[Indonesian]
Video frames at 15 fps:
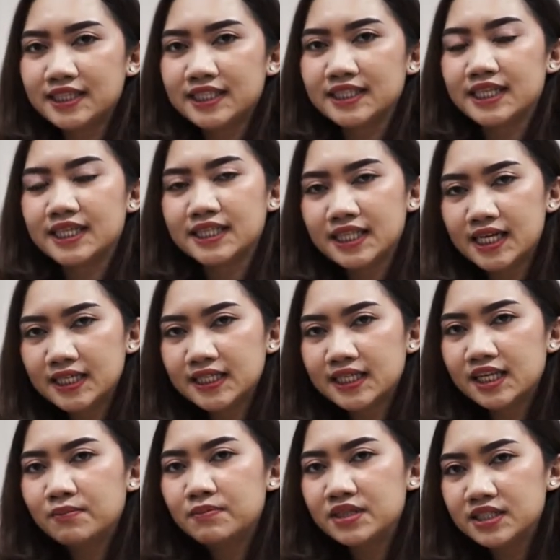ternyata
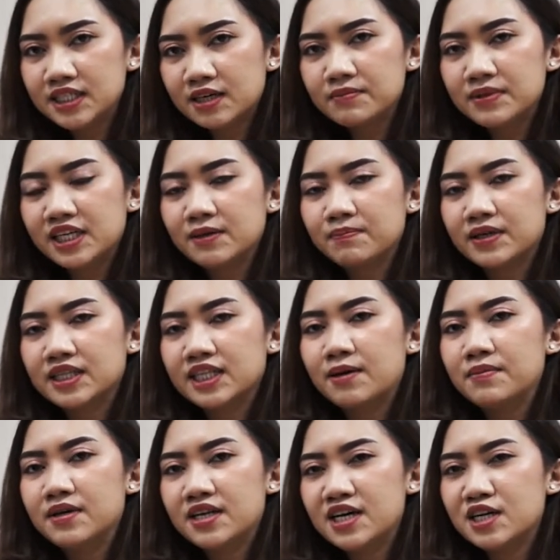kilang minyak milik
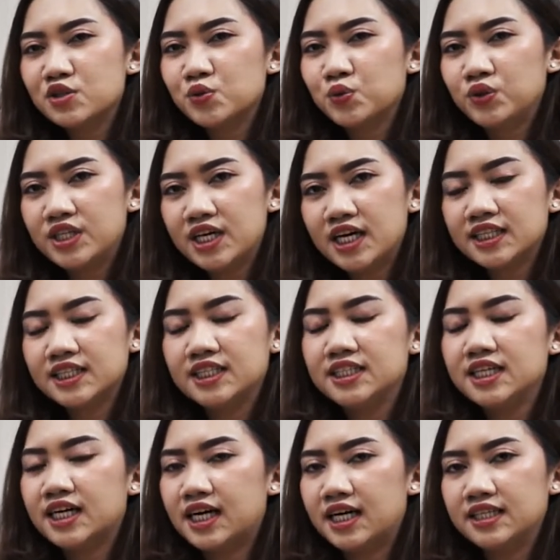Pertamina sudah
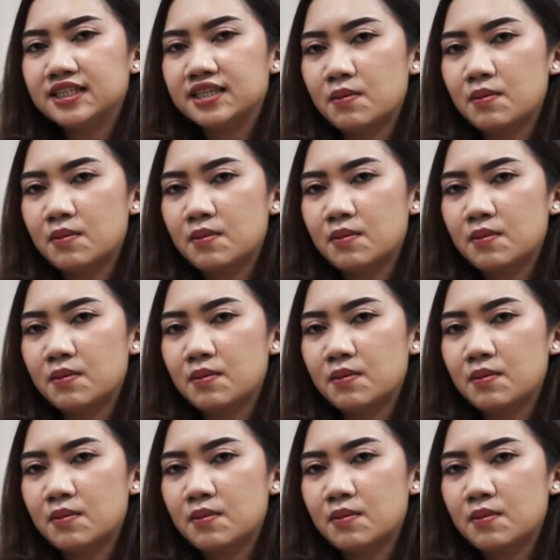tiga kali